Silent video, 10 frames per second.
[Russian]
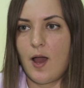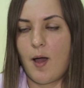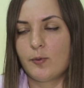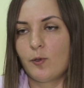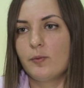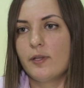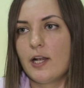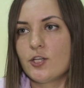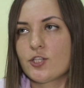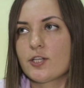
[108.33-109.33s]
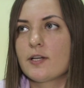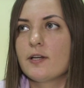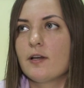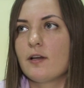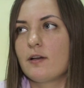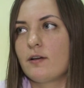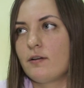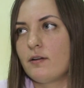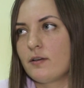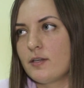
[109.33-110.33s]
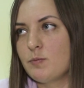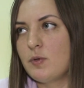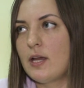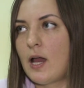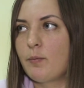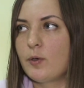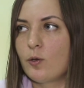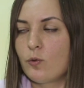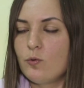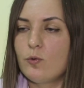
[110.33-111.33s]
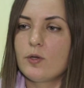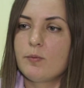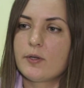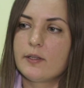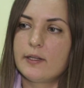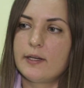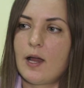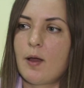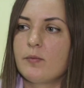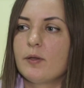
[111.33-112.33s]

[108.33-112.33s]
а потом дальше э, изменяем игру и предлагаем.